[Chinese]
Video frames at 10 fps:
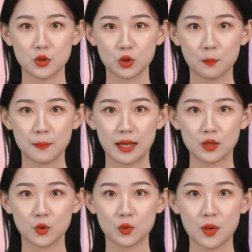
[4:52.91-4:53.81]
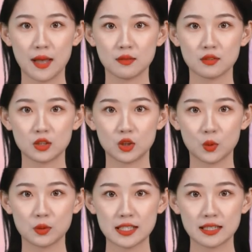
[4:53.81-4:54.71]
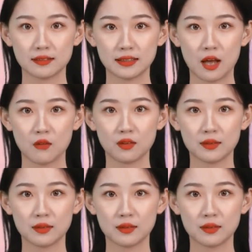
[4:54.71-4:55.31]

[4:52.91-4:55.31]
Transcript: 又白又圆，个头这样大，